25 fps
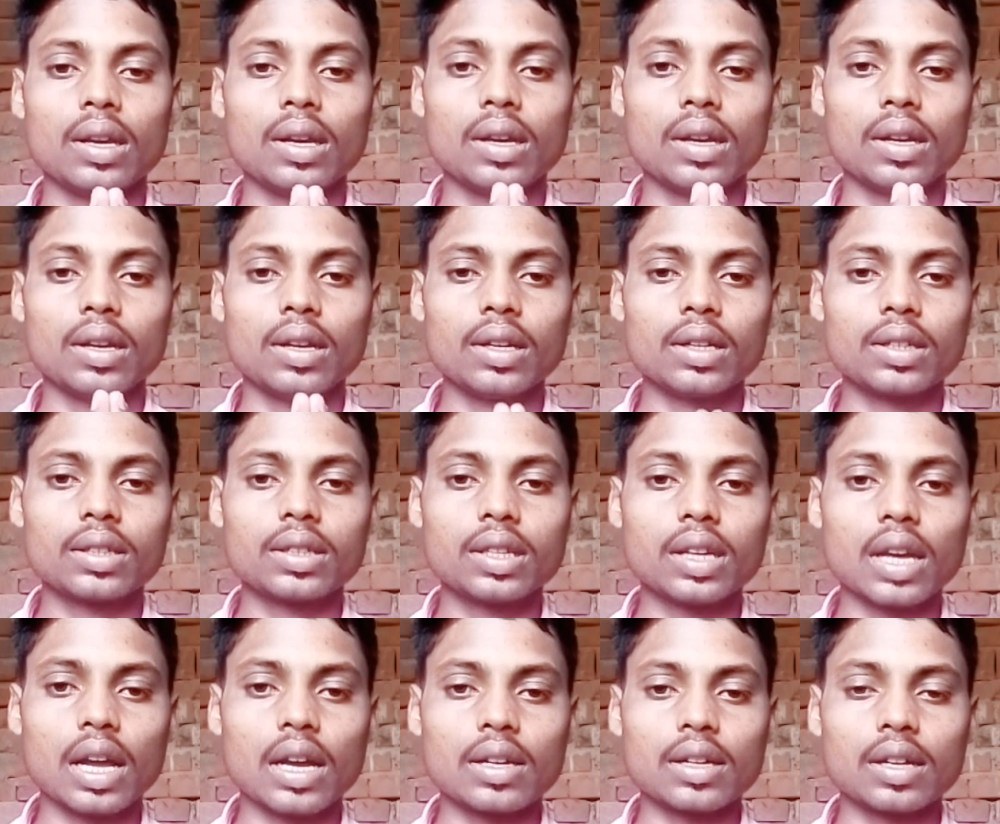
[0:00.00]
एक ही
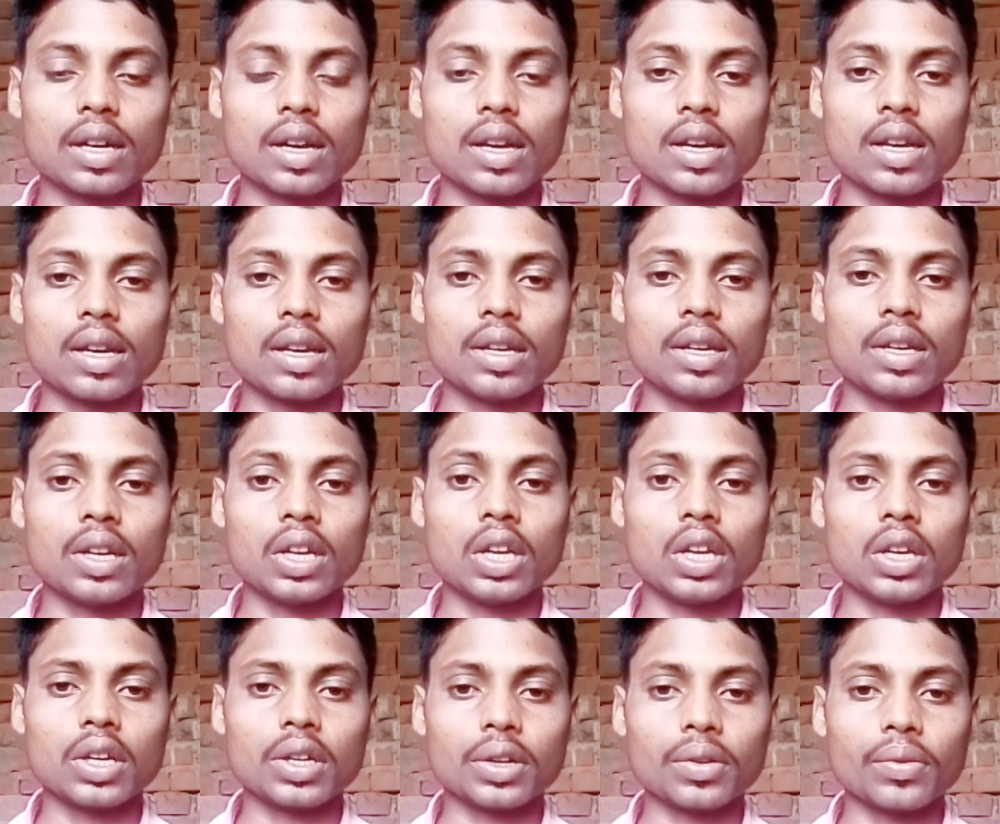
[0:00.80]
आग्रह है
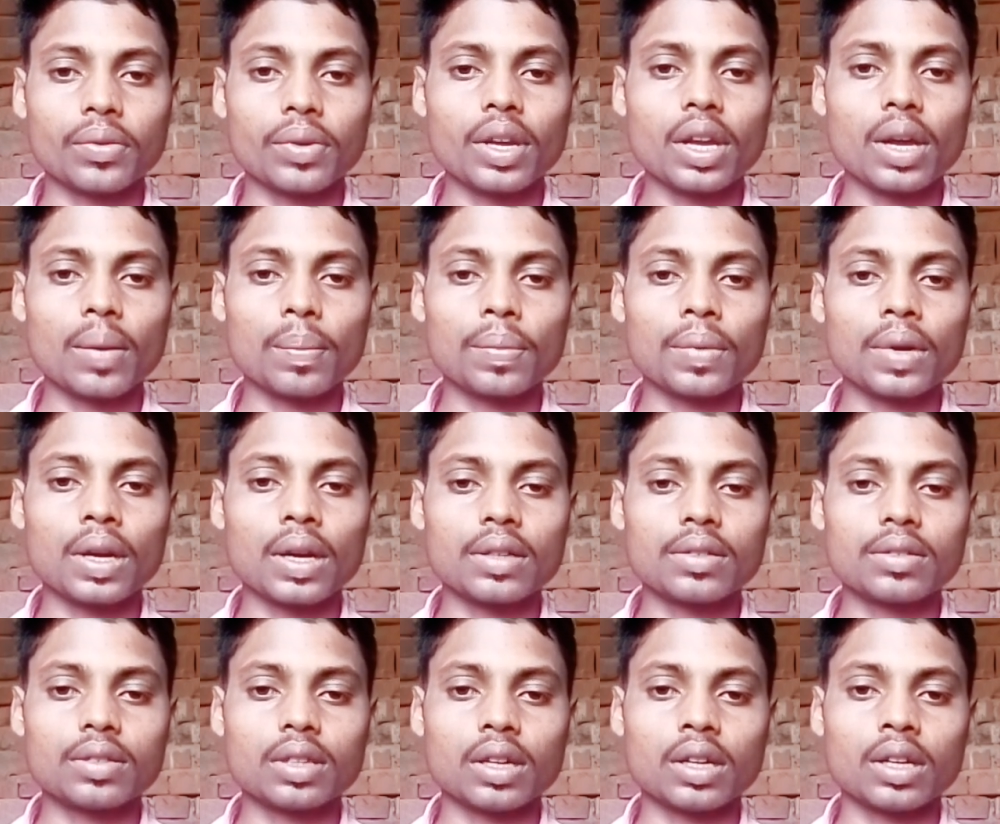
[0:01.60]
कि वे अपना
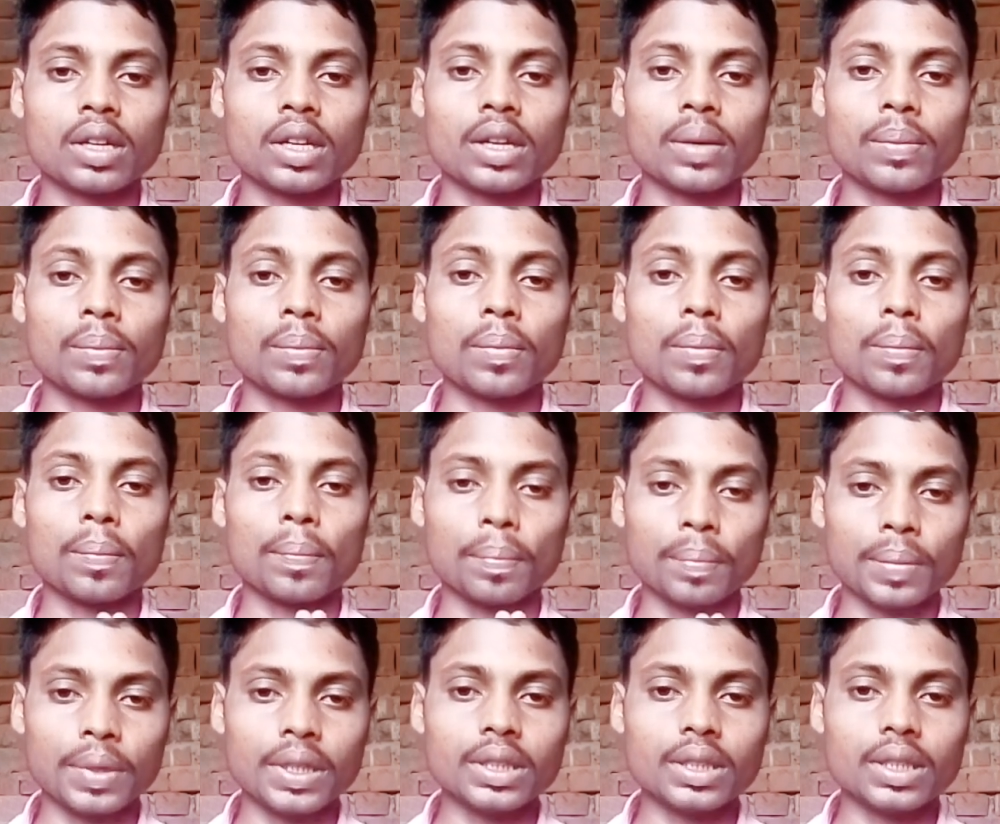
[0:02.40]
सरनेम
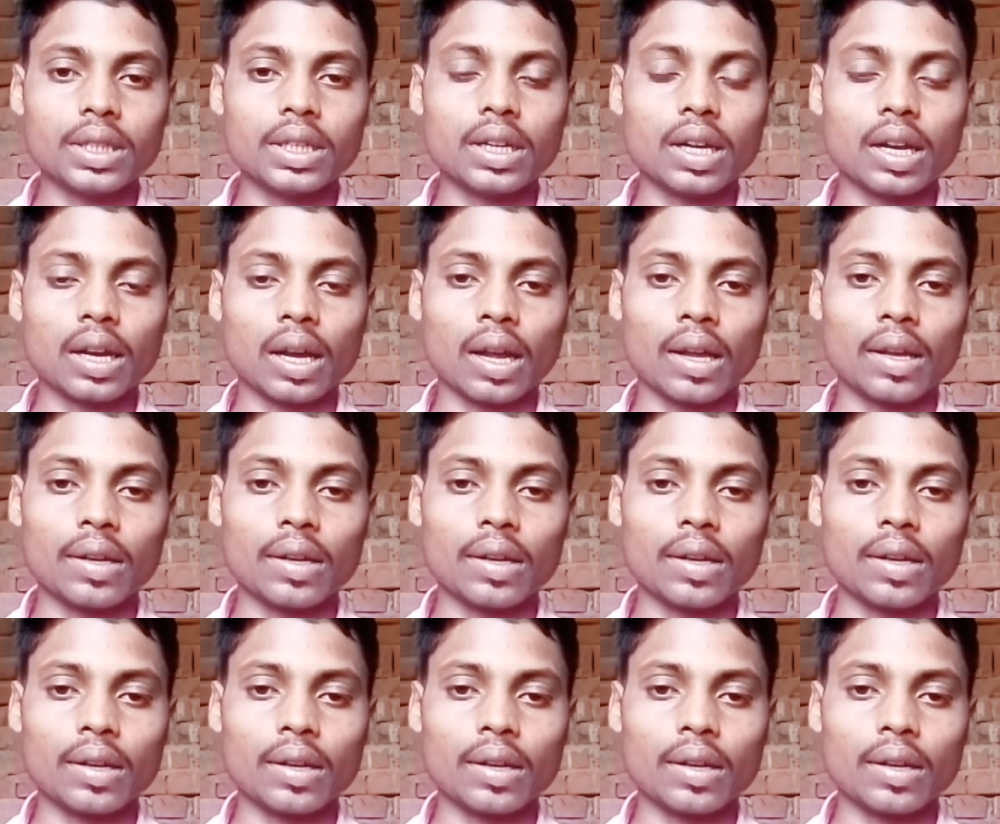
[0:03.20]
बिंद ही लगाएं